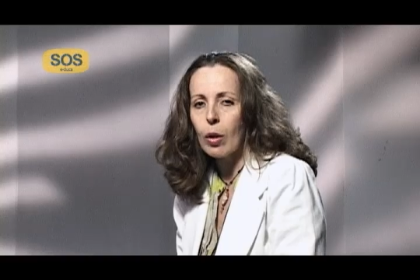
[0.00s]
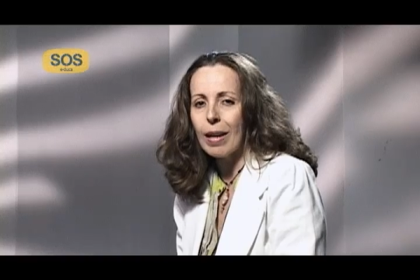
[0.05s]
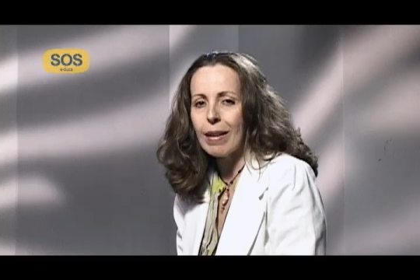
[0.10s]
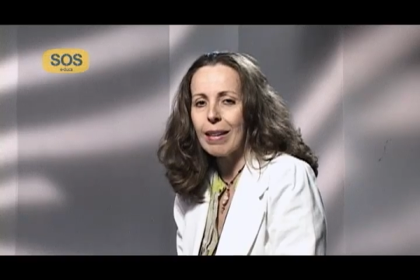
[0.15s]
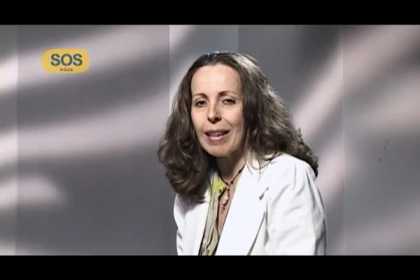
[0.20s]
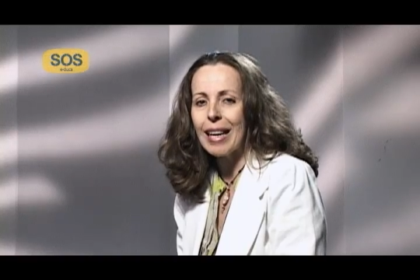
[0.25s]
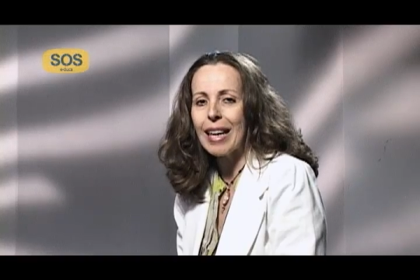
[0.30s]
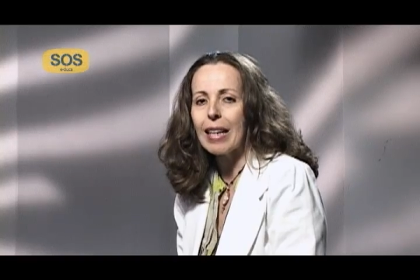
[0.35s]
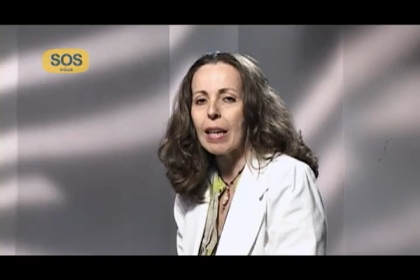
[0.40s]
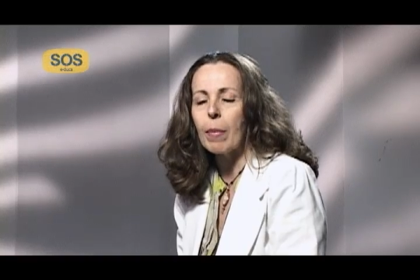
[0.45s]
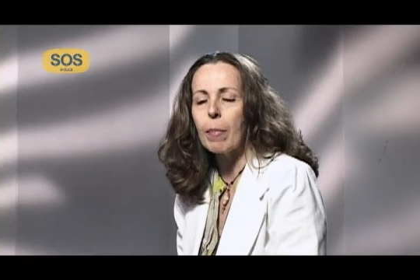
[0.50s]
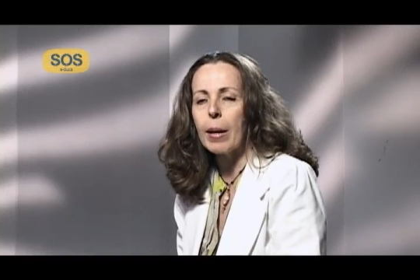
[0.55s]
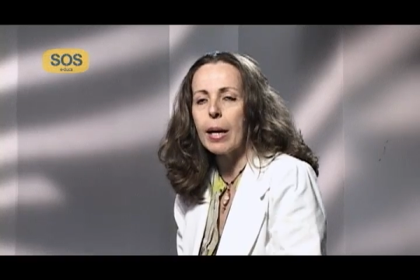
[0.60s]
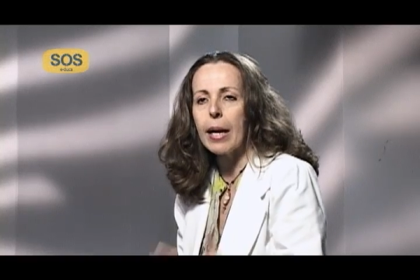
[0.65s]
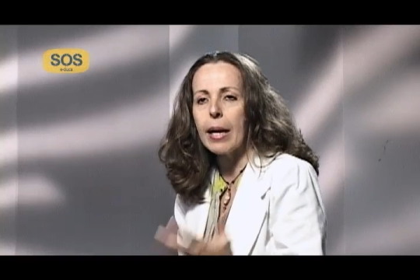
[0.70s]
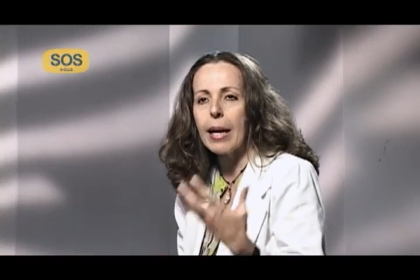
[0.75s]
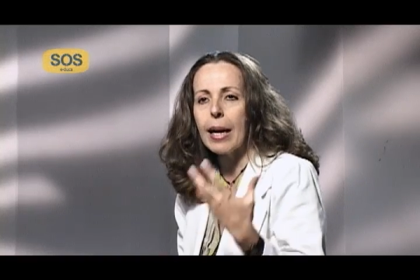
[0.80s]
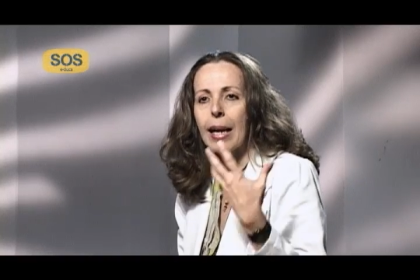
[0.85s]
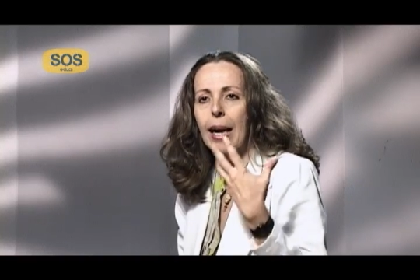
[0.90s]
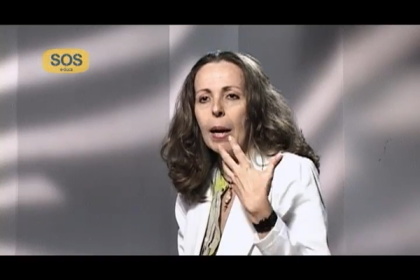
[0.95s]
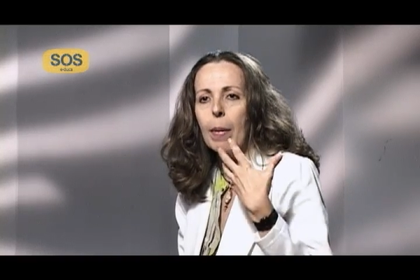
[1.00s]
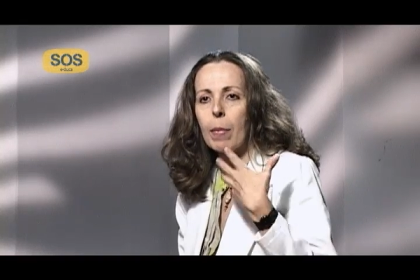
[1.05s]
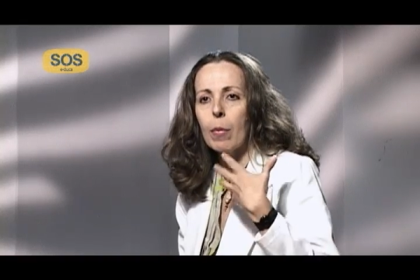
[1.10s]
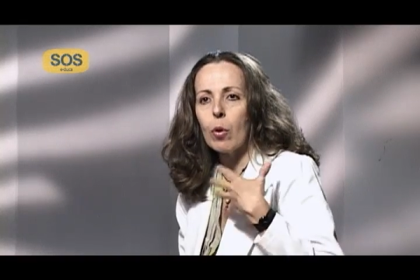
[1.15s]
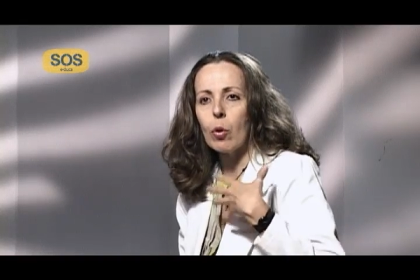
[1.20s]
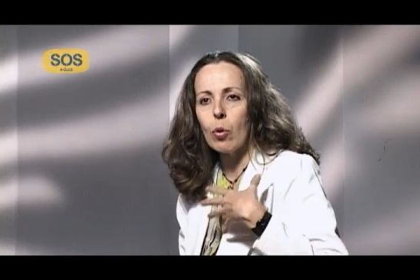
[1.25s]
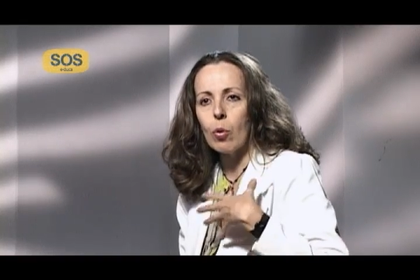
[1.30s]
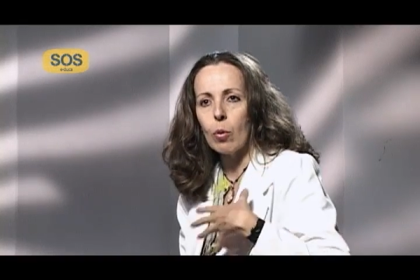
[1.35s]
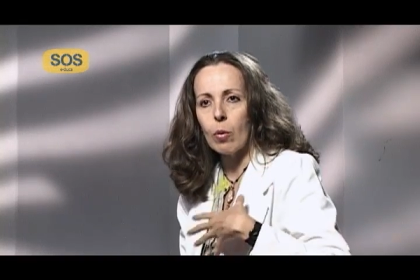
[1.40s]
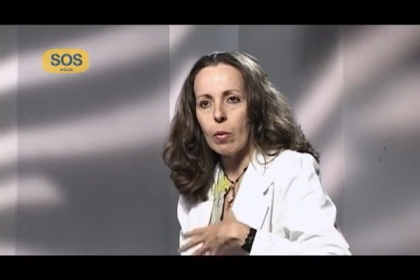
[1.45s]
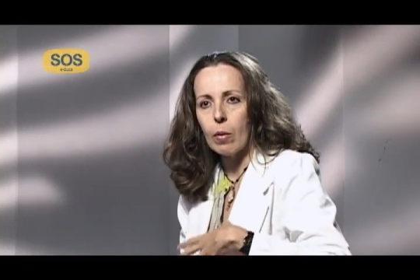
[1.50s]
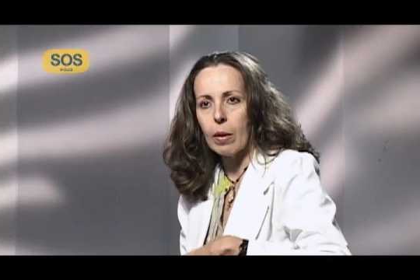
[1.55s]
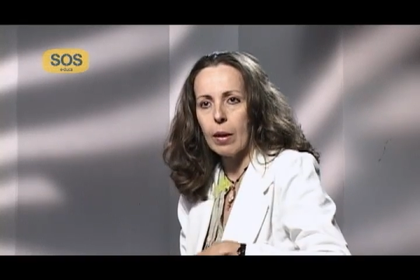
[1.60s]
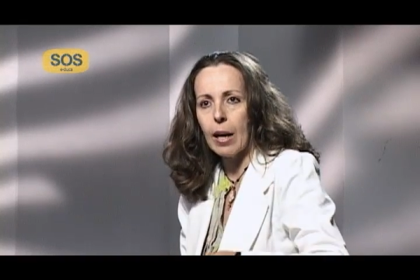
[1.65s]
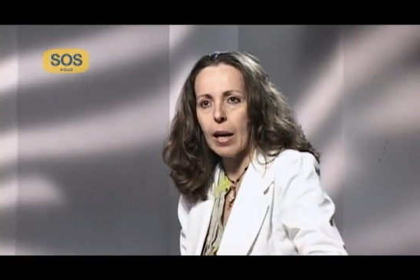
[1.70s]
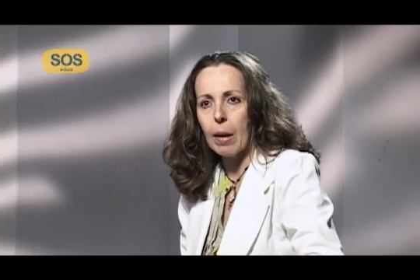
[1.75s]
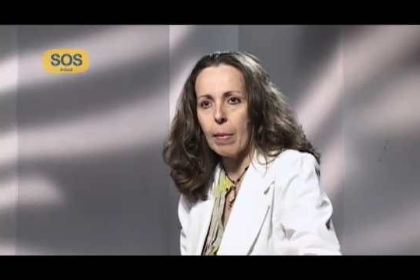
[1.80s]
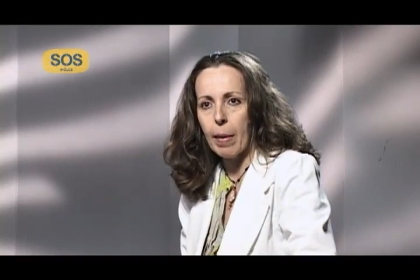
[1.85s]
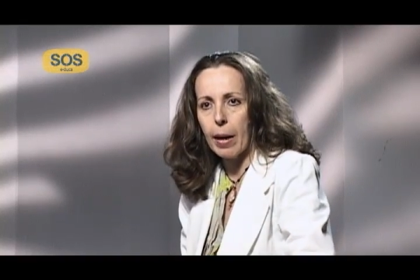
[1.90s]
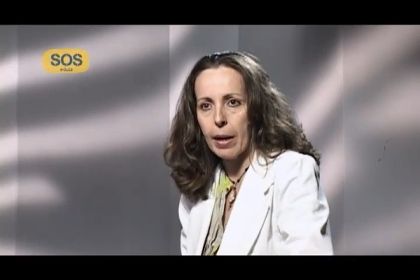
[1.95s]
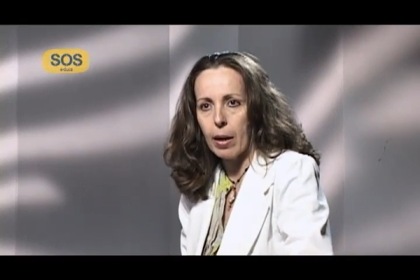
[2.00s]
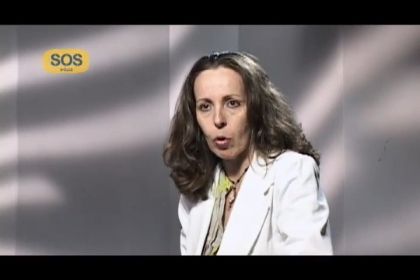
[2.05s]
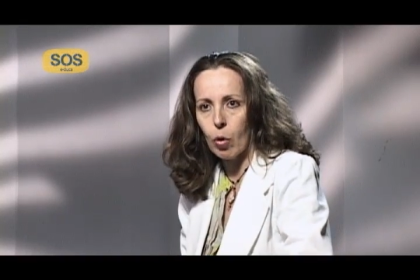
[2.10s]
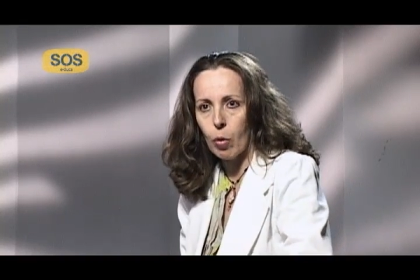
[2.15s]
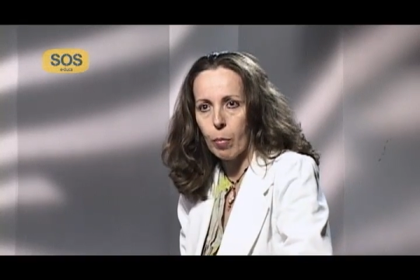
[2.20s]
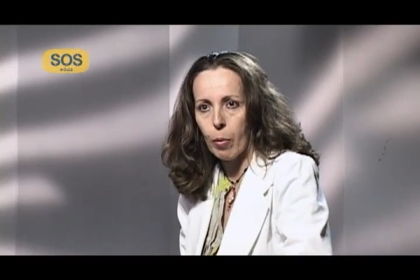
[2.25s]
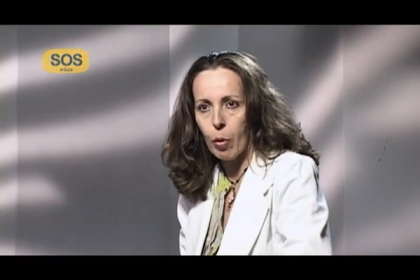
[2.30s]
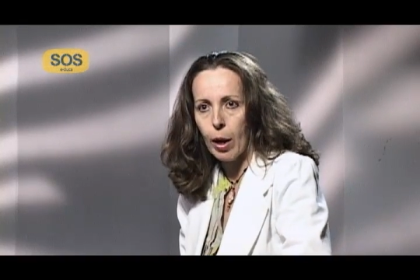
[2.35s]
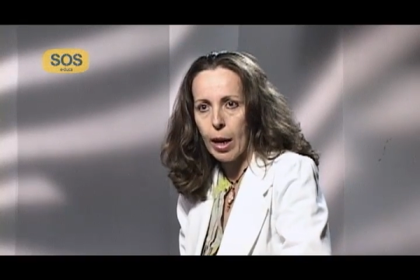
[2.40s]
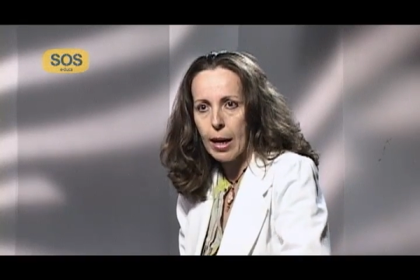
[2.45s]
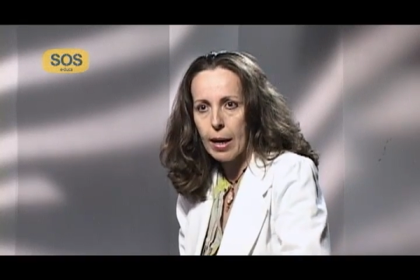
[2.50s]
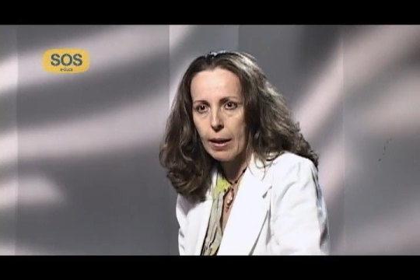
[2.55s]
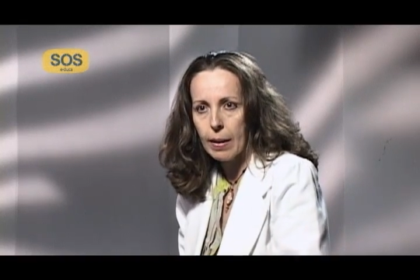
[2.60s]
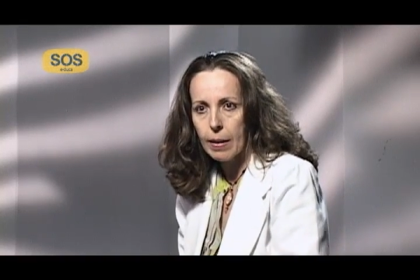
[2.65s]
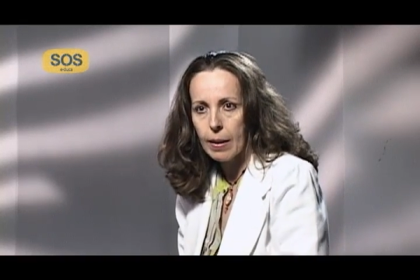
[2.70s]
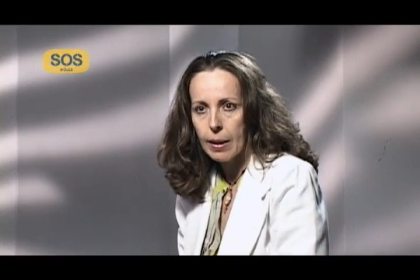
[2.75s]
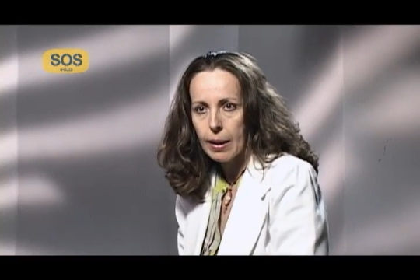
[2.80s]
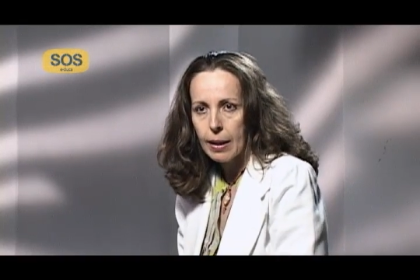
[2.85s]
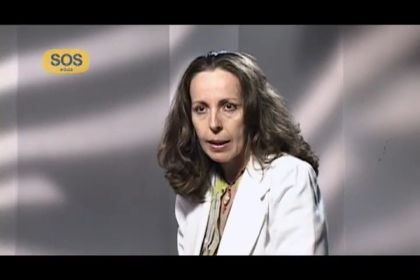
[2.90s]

hace que también haya cambios de la imagen corporal.